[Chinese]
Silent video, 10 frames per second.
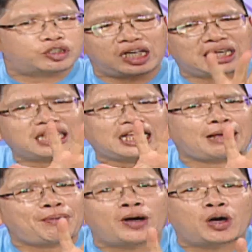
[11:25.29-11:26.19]
我这里跟大
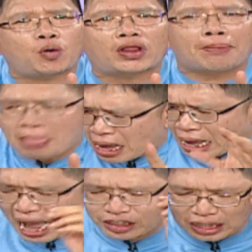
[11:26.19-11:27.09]
家报告过了，
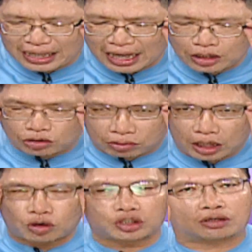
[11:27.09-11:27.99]
他今天主
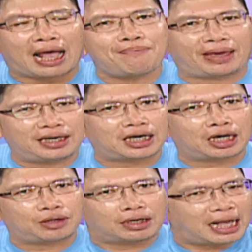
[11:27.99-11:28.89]
力做手，他每一
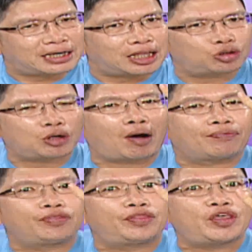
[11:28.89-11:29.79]
个月他可能捐
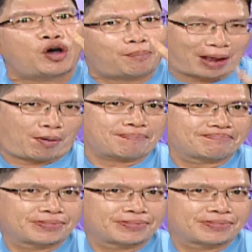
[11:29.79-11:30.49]
款六百万，